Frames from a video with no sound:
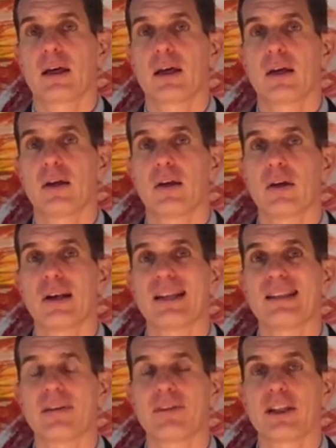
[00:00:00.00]
euh, les
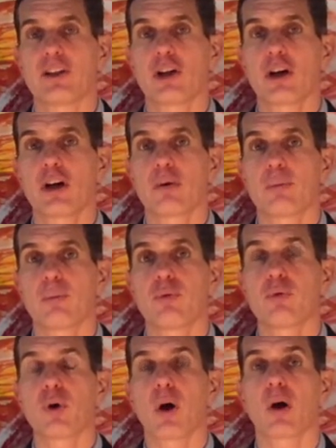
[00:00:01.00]
aviateurs
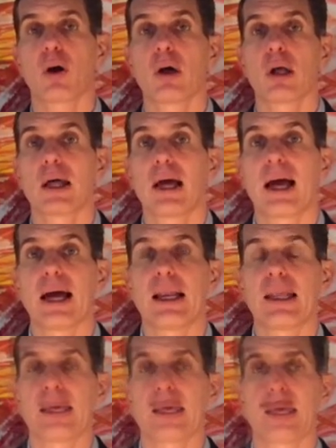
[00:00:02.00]
pour
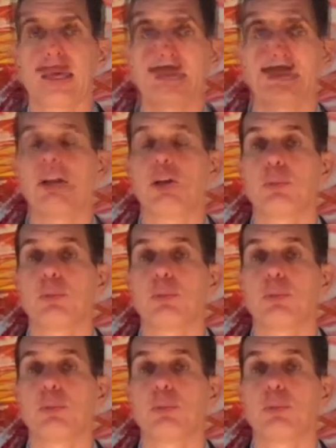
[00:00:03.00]
aller à leur